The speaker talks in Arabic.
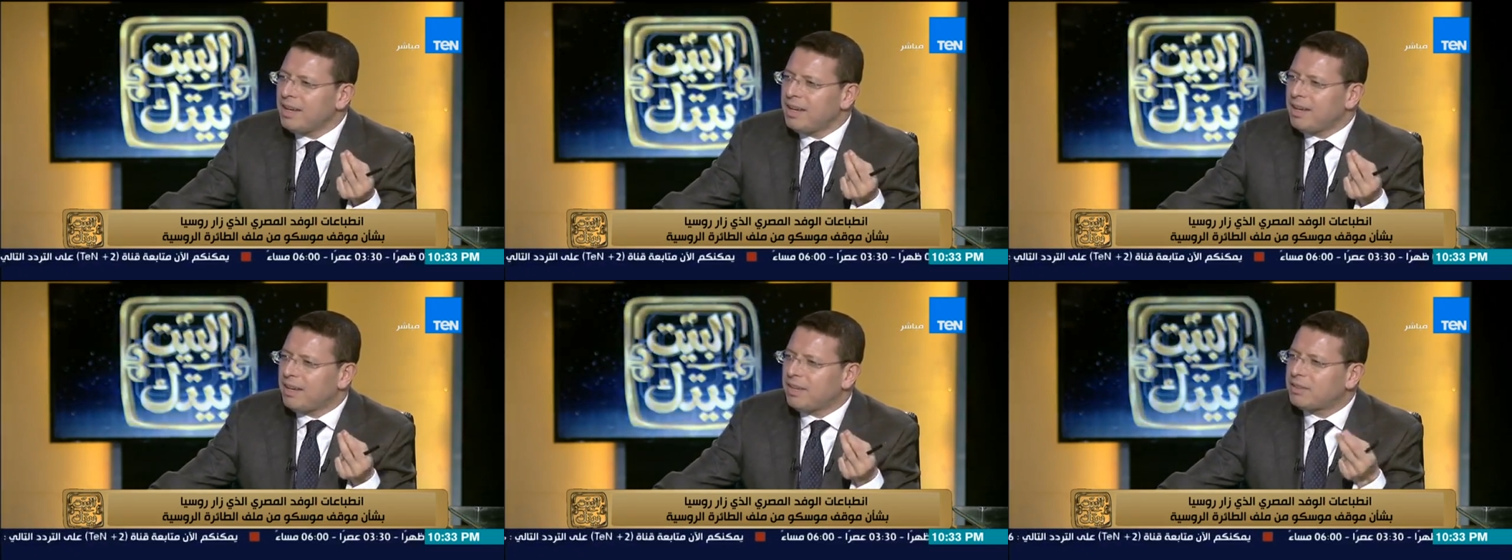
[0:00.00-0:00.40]

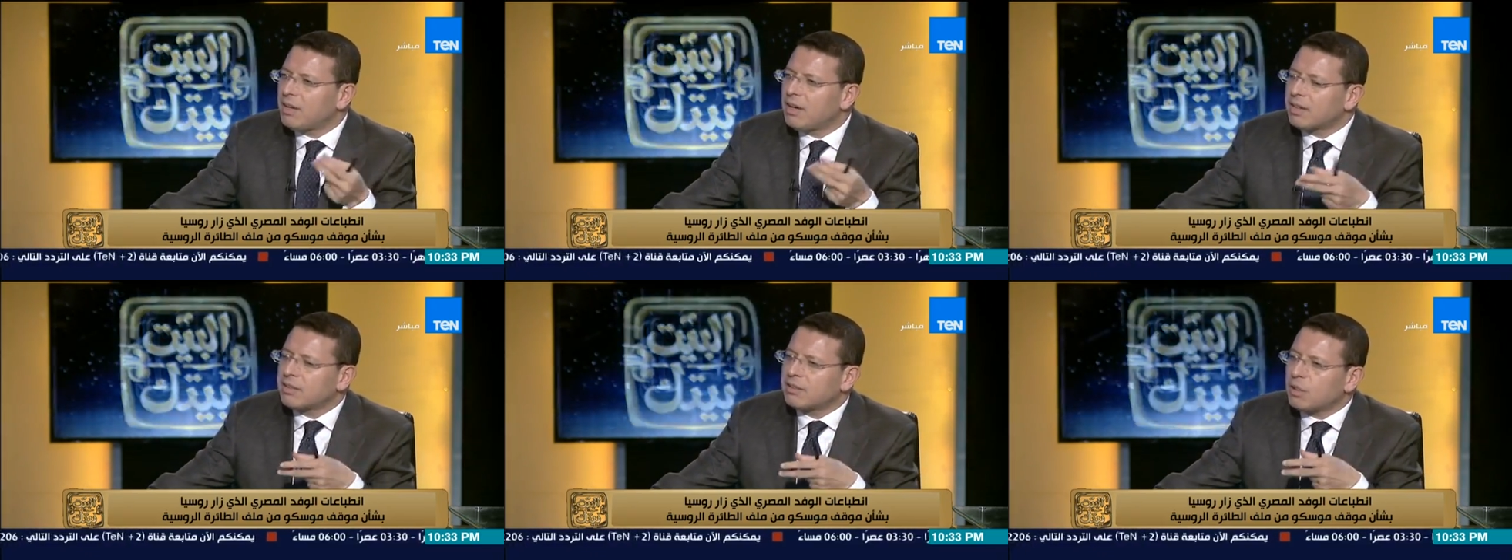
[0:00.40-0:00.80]

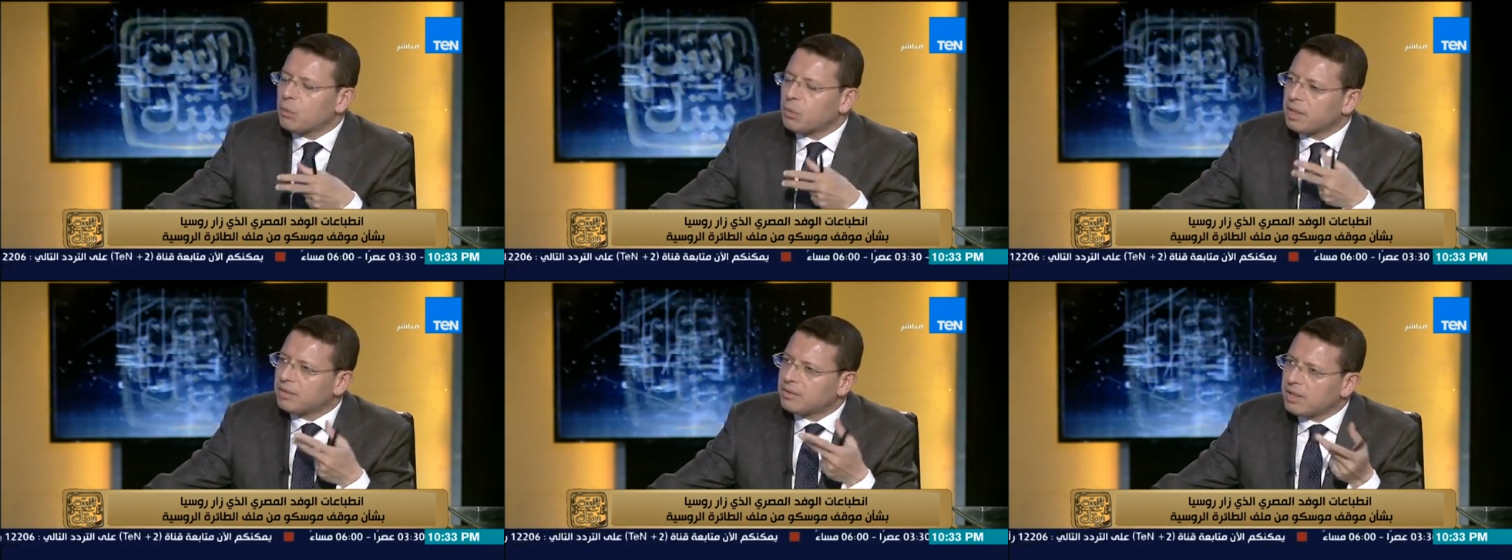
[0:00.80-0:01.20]
اختيار
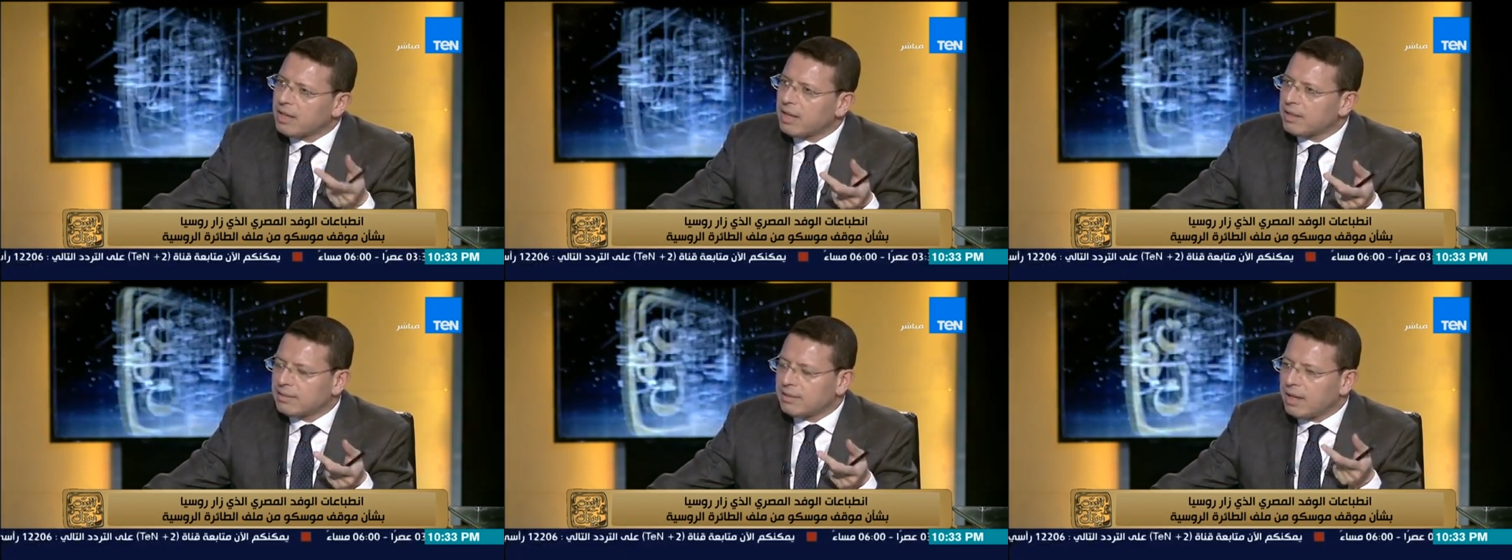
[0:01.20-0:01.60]

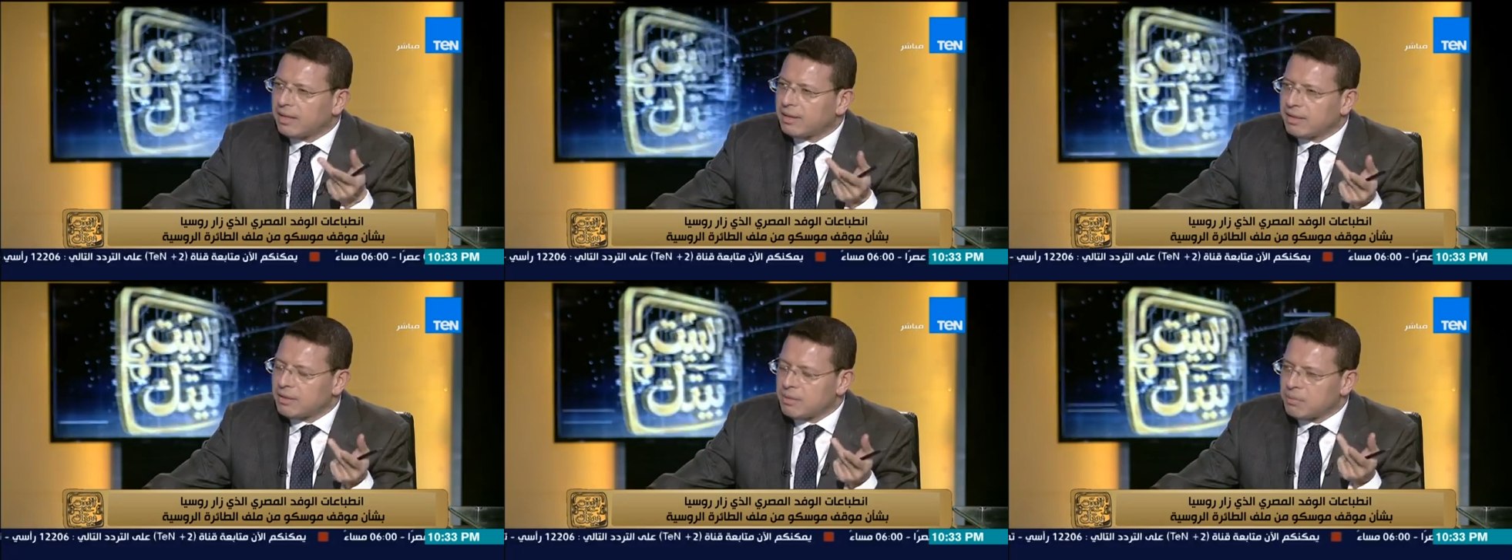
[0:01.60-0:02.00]
التوقيتات
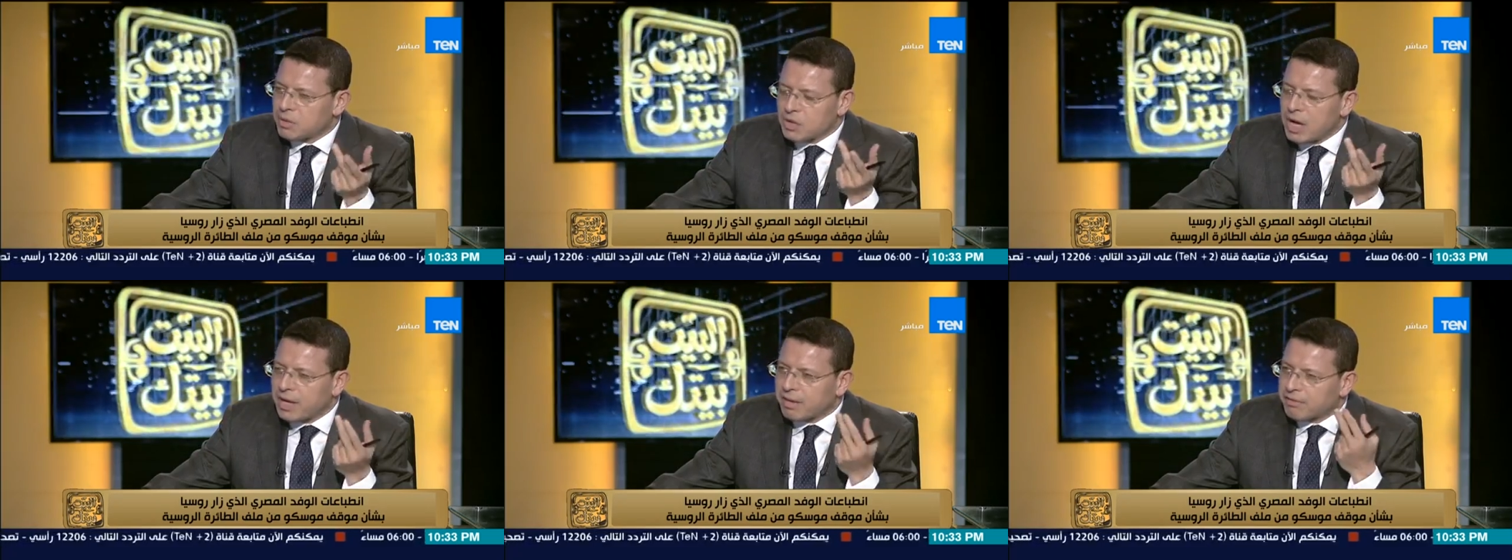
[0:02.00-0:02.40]
يعني
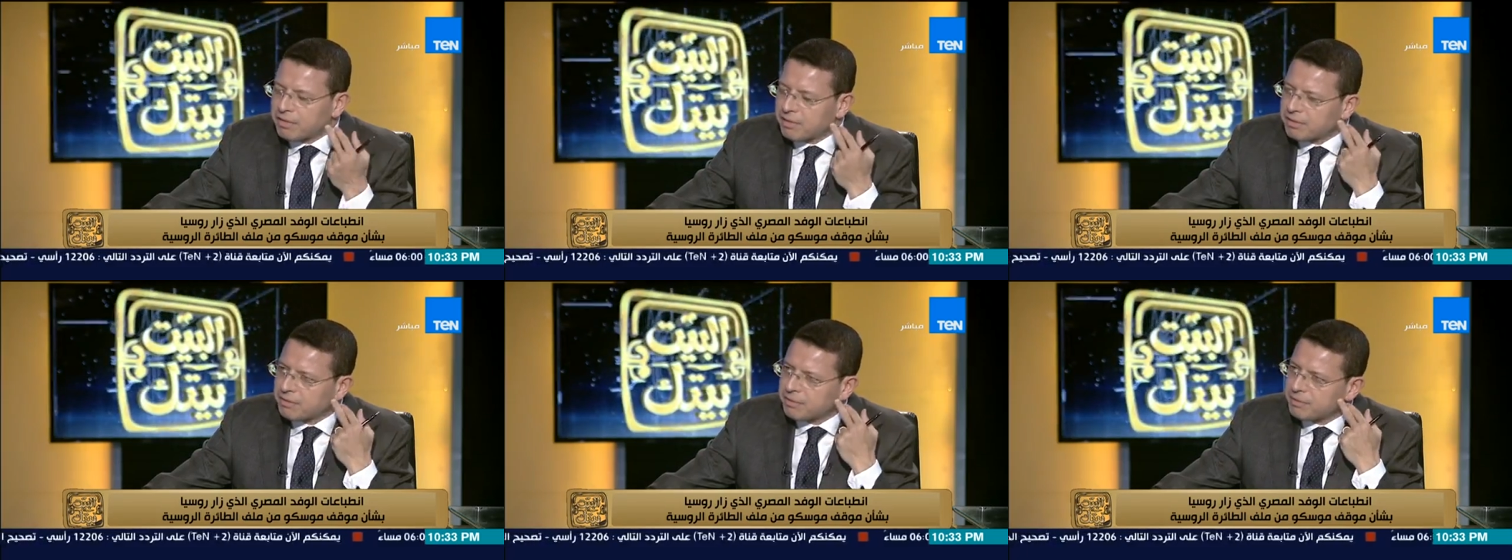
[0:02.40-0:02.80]
مش عارف
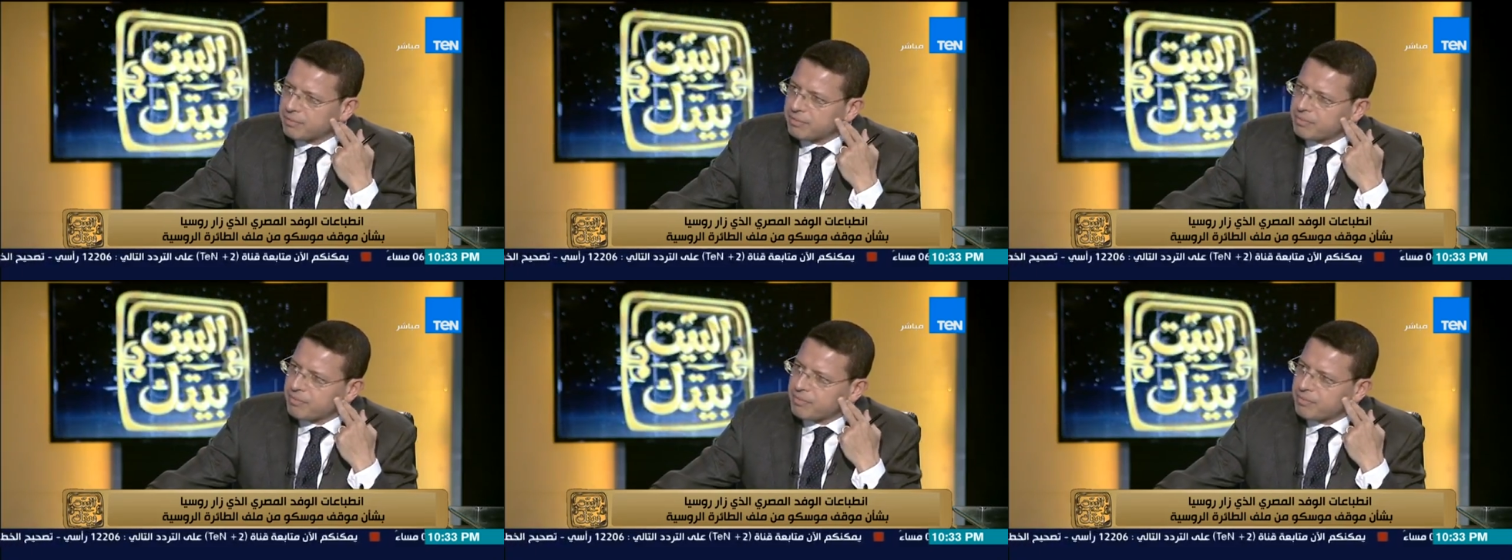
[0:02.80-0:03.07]
بص